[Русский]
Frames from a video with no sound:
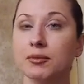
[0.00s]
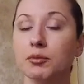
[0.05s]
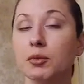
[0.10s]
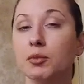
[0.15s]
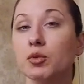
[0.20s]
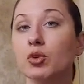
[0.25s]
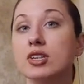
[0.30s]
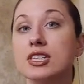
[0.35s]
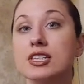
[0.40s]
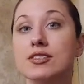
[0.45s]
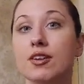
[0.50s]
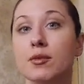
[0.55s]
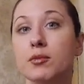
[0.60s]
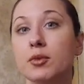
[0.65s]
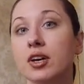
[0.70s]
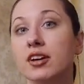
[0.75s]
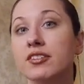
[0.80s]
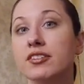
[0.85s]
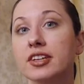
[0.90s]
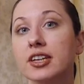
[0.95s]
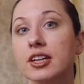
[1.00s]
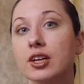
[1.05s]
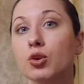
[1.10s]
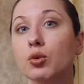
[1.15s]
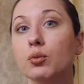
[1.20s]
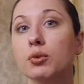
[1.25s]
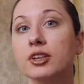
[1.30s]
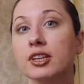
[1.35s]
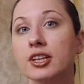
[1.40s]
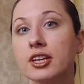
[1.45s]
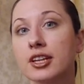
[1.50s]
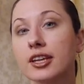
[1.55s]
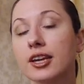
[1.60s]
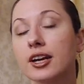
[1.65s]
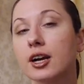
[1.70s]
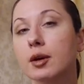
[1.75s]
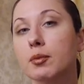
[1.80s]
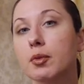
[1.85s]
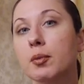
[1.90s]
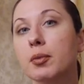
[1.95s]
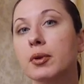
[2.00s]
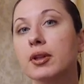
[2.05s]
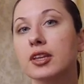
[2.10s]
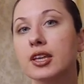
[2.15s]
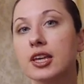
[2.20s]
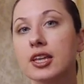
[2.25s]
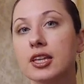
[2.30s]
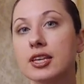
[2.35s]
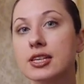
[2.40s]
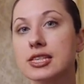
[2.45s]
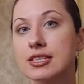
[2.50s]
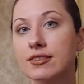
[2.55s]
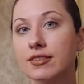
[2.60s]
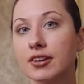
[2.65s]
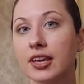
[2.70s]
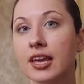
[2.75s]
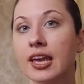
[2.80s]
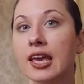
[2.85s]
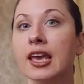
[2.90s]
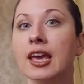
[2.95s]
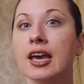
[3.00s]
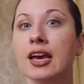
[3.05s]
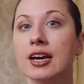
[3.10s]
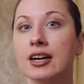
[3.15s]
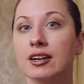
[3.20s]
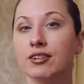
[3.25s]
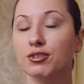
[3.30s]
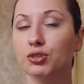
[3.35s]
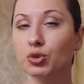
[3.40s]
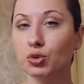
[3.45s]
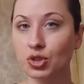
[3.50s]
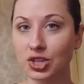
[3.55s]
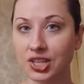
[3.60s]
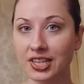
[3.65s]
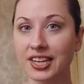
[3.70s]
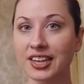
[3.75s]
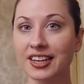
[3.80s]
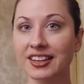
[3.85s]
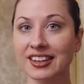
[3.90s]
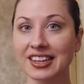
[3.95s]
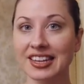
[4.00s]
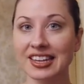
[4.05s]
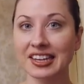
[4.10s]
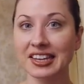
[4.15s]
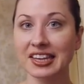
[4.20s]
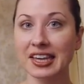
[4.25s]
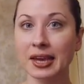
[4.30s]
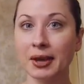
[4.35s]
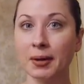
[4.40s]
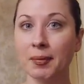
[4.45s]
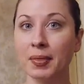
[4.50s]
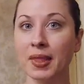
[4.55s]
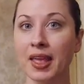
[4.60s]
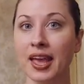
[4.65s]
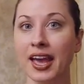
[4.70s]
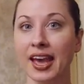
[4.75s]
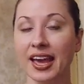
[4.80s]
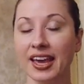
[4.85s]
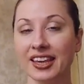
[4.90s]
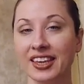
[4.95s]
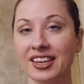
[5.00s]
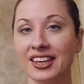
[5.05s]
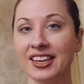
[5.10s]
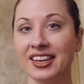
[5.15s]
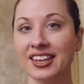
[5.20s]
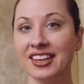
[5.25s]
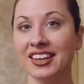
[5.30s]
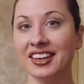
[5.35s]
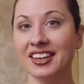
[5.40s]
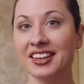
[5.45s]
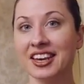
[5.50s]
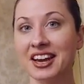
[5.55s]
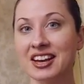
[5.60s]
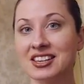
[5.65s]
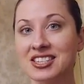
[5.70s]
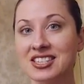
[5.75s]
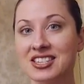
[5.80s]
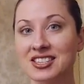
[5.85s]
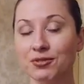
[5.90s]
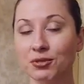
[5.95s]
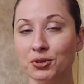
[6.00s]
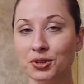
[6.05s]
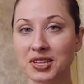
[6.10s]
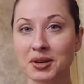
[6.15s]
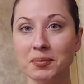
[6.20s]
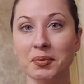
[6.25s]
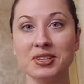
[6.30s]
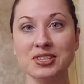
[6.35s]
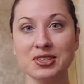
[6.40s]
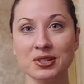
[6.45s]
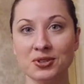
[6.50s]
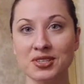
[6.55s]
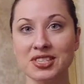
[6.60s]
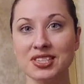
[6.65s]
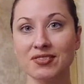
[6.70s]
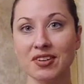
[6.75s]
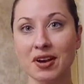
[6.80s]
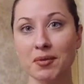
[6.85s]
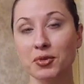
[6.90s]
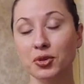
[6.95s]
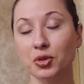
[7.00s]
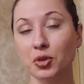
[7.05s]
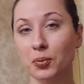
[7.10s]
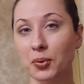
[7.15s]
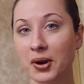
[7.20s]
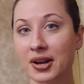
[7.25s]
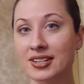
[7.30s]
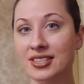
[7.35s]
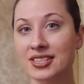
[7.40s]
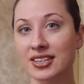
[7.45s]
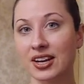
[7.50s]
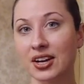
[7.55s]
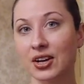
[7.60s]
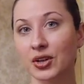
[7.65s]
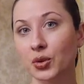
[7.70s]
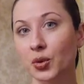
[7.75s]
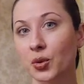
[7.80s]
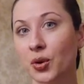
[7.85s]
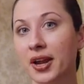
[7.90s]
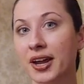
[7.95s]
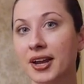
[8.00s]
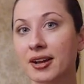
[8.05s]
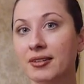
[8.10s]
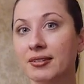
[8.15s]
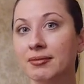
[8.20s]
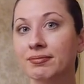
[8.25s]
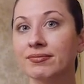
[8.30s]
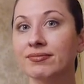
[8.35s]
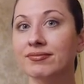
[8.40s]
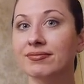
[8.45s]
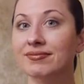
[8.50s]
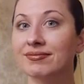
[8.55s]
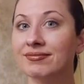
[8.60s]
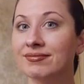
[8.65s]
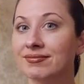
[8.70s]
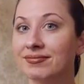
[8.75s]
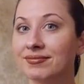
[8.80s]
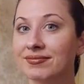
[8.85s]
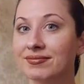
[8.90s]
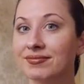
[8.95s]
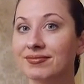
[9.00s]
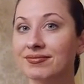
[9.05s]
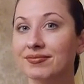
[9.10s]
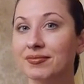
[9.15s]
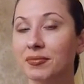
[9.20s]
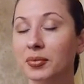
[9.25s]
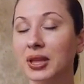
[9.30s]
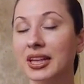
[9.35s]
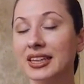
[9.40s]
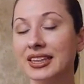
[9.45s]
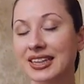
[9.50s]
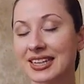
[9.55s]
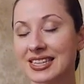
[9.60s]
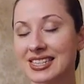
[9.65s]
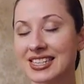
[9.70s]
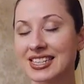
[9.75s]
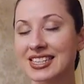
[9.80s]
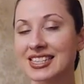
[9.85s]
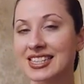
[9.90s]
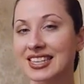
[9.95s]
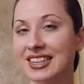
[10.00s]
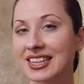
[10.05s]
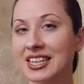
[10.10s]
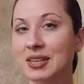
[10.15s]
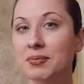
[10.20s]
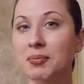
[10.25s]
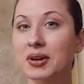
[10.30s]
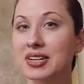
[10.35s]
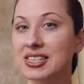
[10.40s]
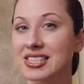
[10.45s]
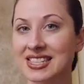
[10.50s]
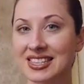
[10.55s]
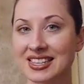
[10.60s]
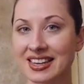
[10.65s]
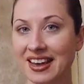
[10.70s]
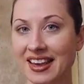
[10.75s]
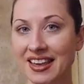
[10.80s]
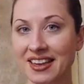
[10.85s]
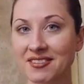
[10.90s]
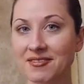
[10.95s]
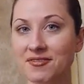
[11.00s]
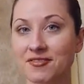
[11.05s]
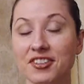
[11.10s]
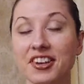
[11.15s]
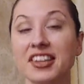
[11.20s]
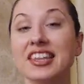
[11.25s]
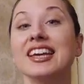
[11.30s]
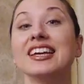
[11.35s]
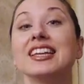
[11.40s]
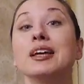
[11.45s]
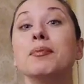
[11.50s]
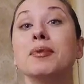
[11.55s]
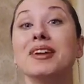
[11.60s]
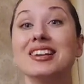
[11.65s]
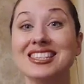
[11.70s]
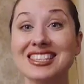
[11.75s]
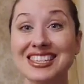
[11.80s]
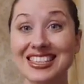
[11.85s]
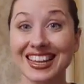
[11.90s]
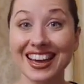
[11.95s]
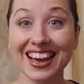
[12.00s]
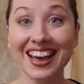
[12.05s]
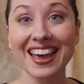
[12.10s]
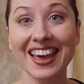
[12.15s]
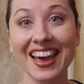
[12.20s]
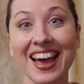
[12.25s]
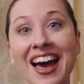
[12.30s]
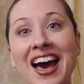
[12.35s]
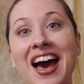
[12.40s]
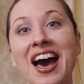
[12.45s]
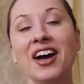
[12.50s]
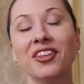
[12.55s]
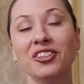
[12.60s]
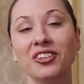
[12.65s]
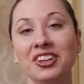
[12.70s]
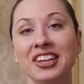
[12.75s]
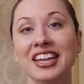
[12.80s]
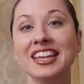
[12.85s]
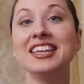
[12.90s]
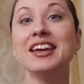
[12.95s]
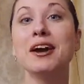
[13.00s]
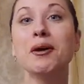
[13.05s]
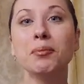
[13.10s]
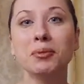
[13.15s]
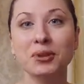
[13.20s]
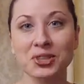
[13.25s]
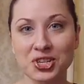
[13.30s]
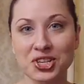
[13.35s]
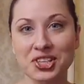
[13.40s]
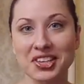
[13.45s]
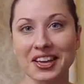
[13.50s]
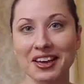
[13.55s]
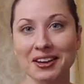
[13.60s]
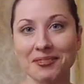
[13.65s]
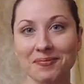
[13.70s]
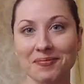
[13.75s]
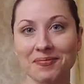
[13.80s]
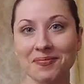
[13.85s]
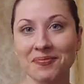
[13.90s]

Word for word: Мы много с вами говорили об энергиях, о пополнении своей внутренней энергии. И я сегодня поделюсь с вами той практикой, которая была такая, знаете, она непростая, вернее, она простая, но она необычная.